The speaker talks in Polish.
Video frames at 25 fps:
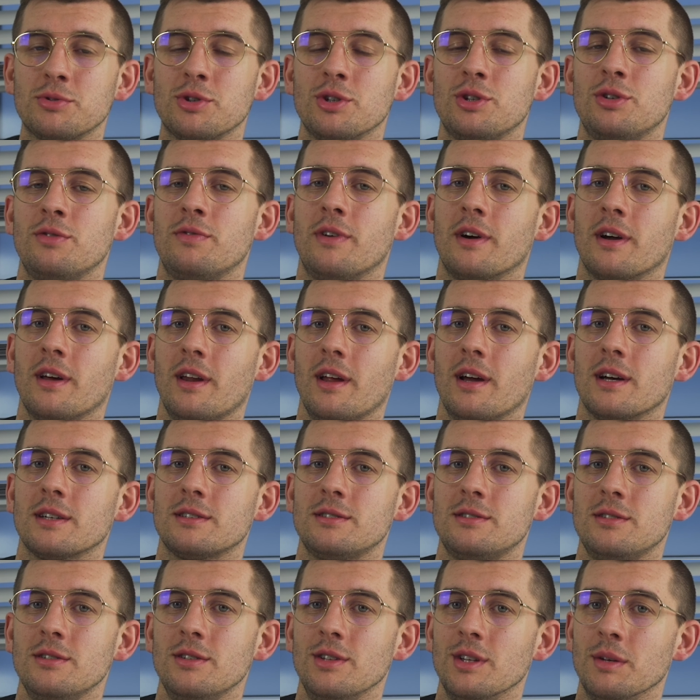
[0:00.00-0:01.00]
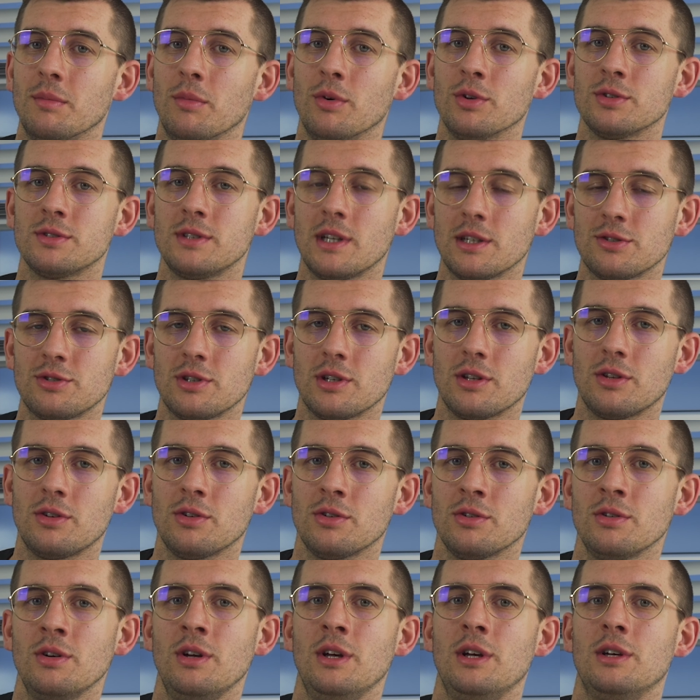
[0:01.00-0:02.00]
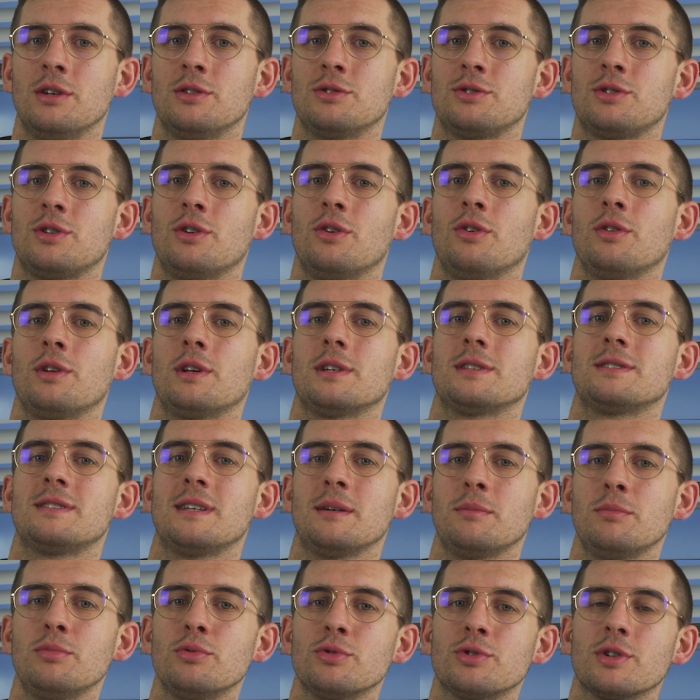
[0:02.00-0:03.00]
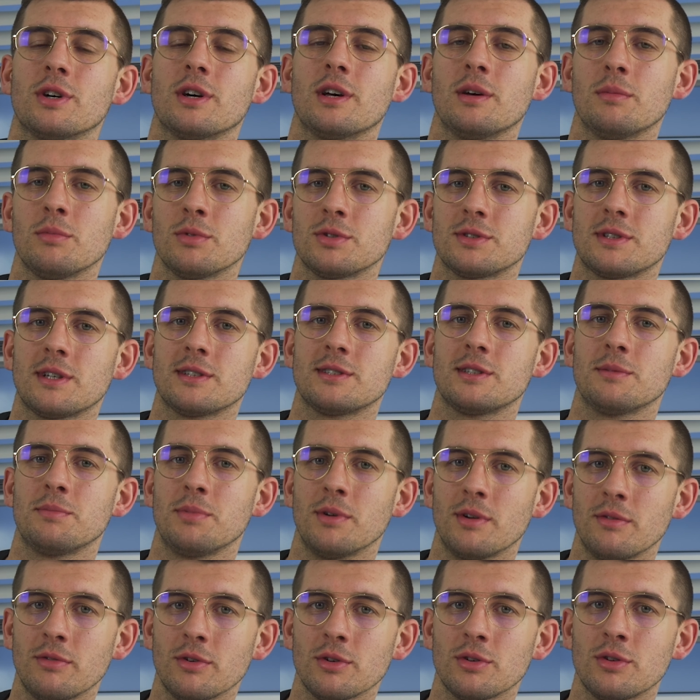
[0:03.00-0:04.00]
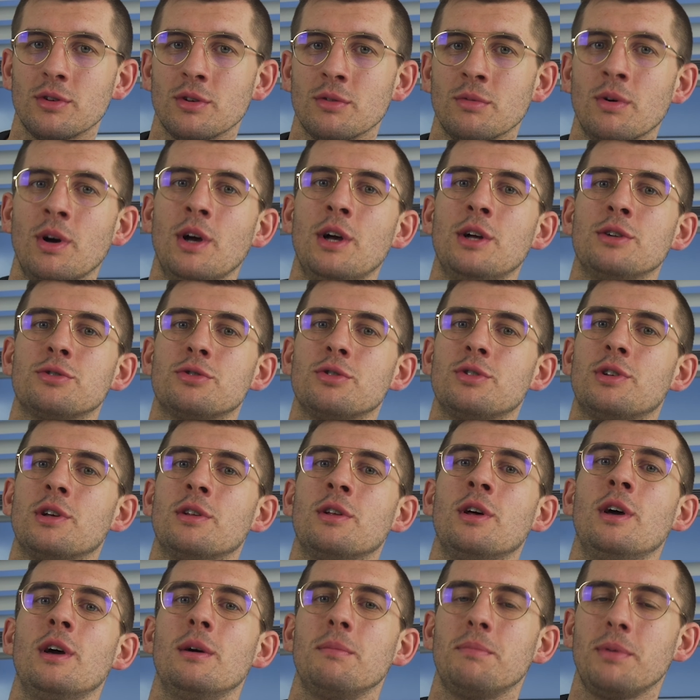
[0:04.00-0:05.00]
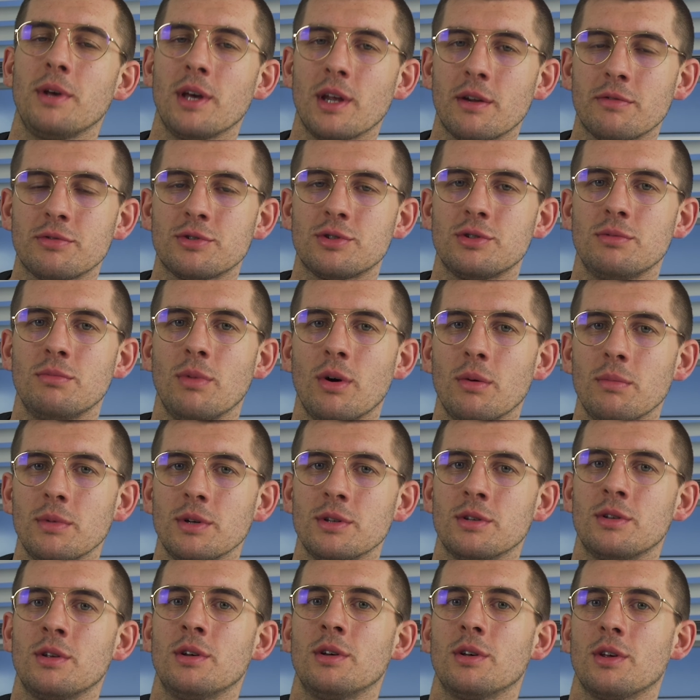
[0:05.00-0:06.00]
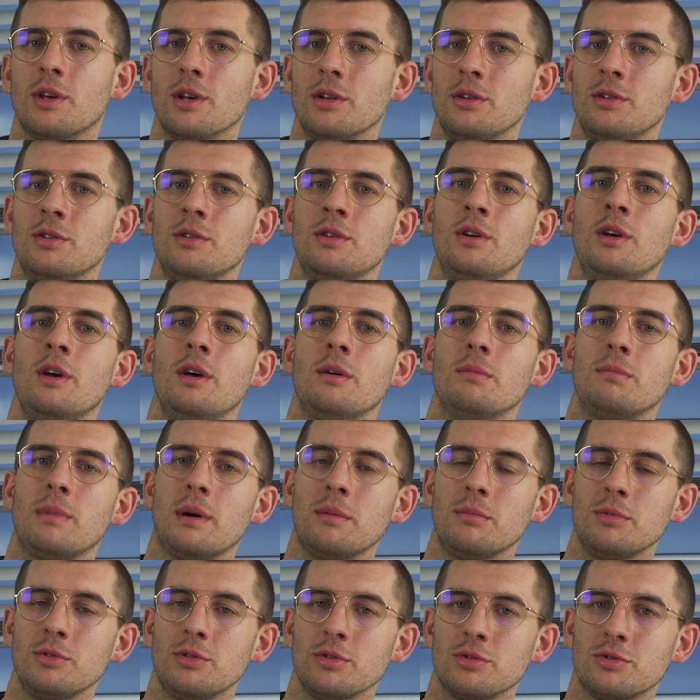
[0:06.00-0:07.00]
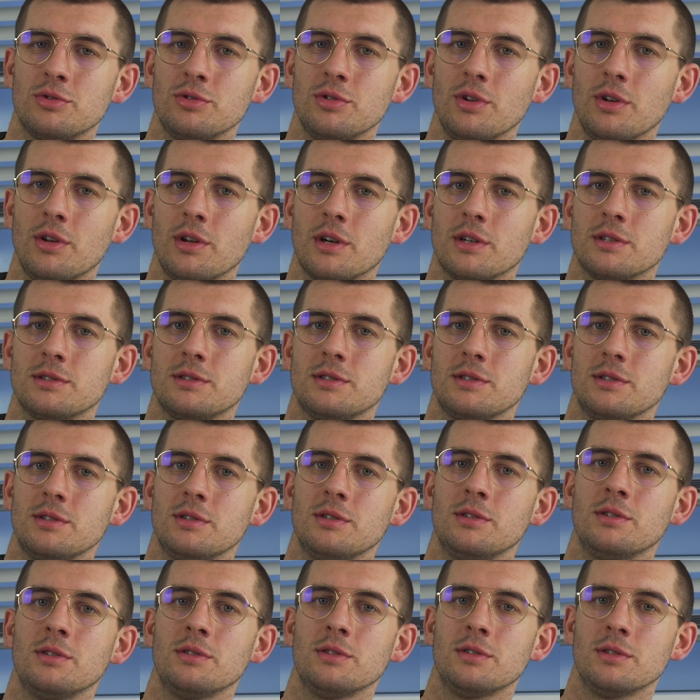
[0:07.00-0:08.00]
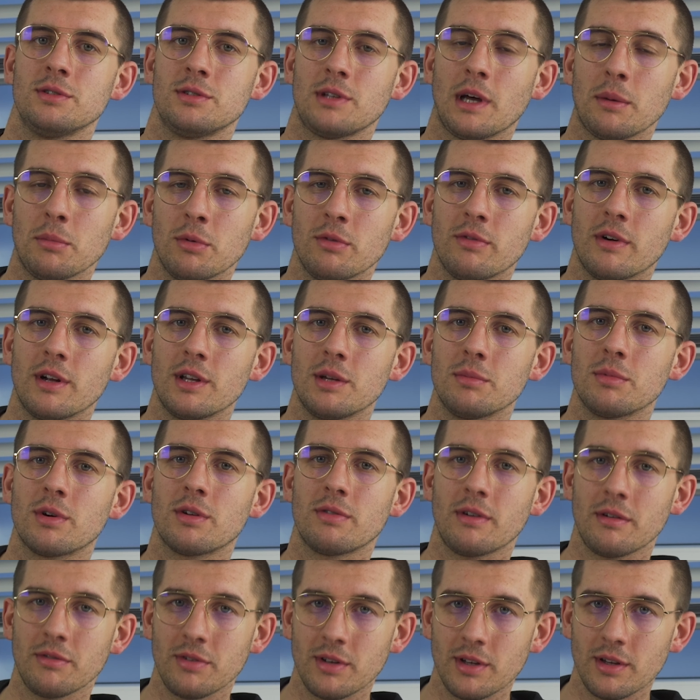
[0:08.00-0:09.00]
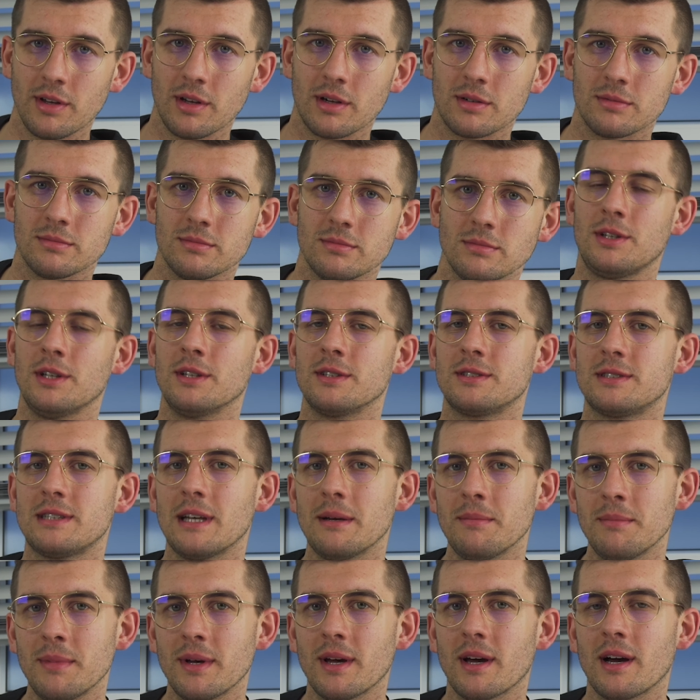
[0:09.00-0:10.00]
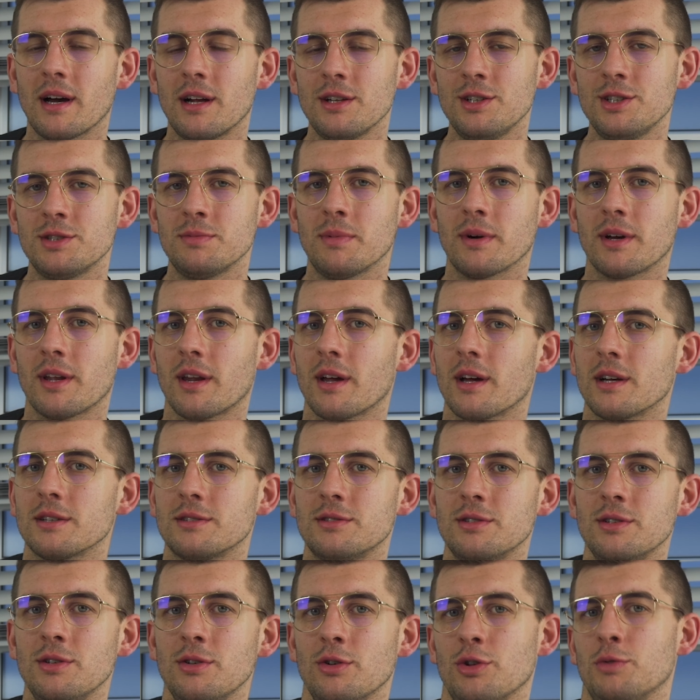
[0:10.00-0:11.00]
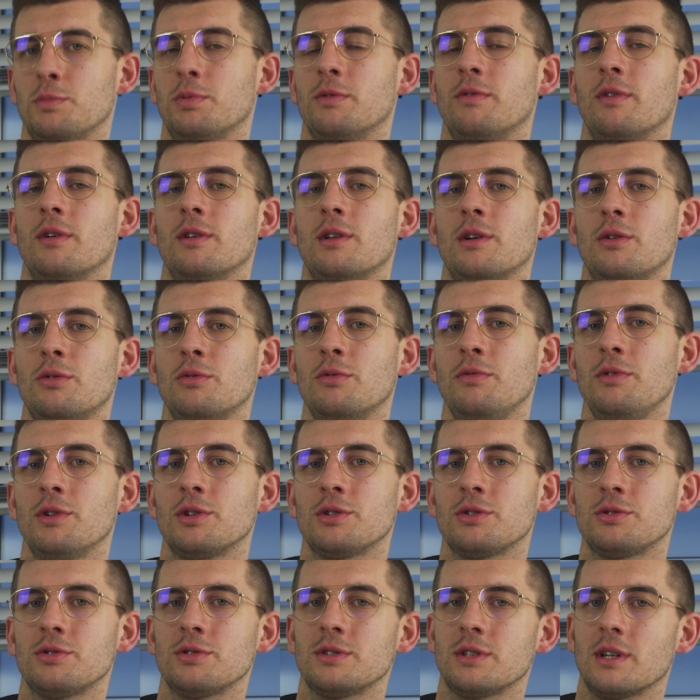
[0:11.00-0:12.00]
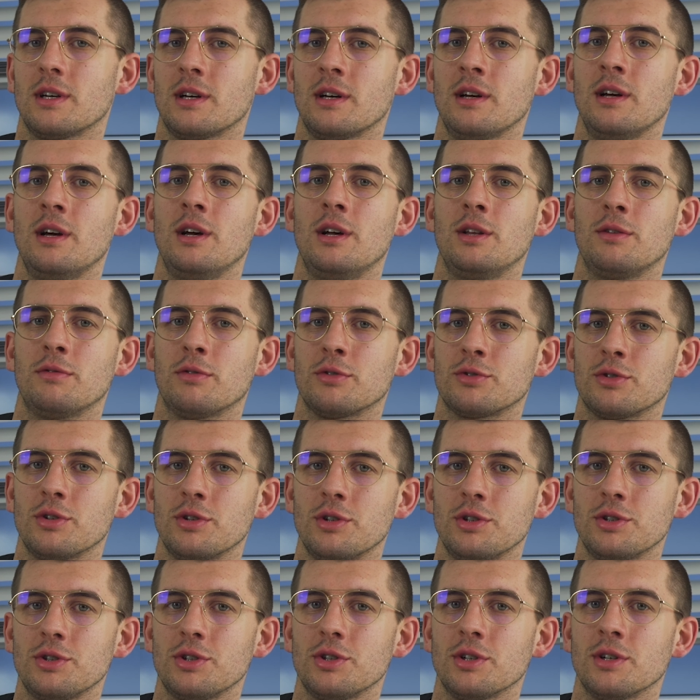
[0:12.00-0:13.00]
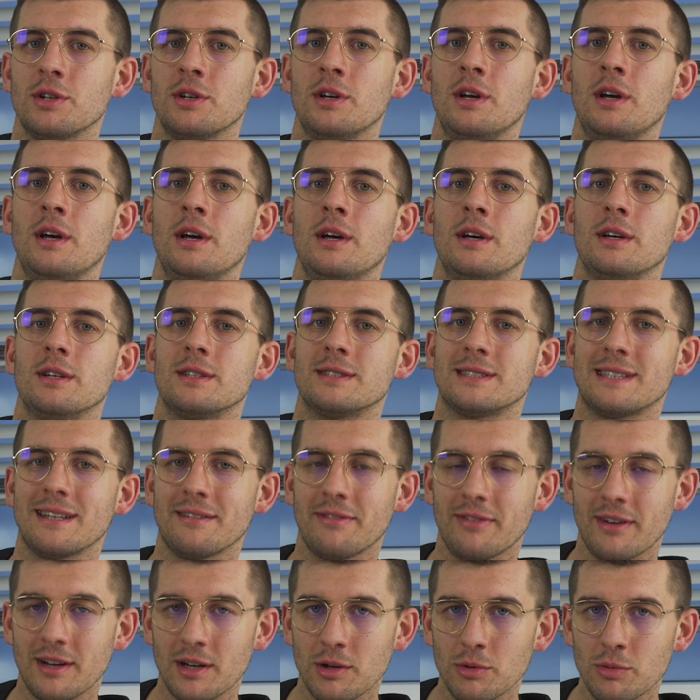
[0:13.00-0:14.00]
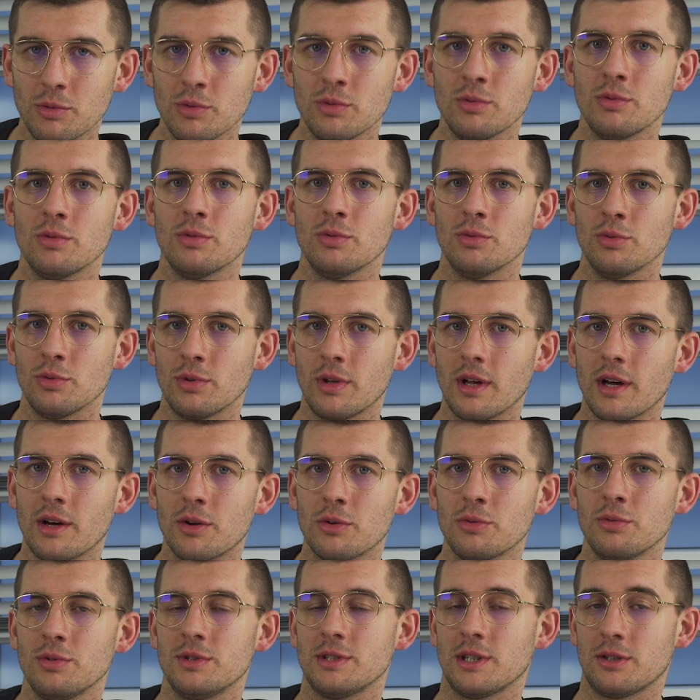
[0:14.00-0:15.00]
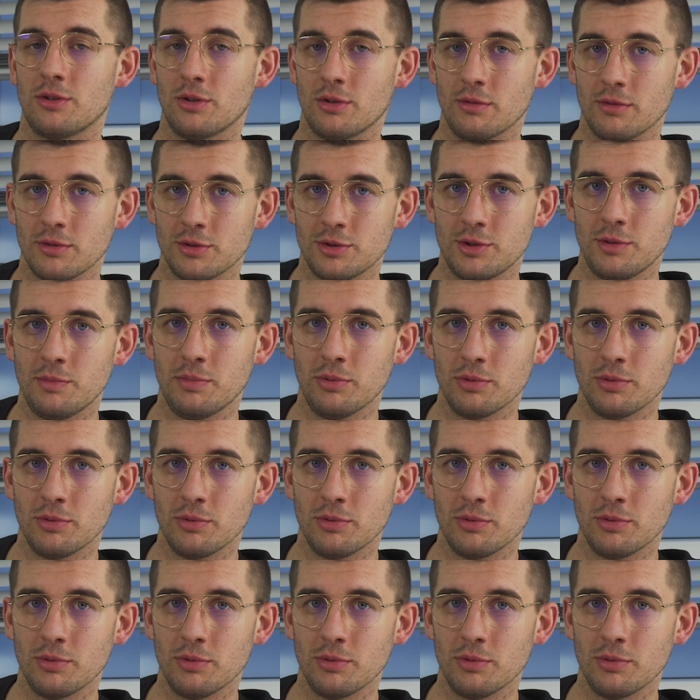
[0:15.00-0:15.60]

przeciwagregacyjnym. Oznacza to, że ona zaburza hemostazę pierwotną, czyli ten pierwszy moment, kiedy mamy do czynienia z tamowaniem krwawienia. Ten sam mechanizm agregacyjny odpowiada również za tworzenie się zawału, udaru i zatorowości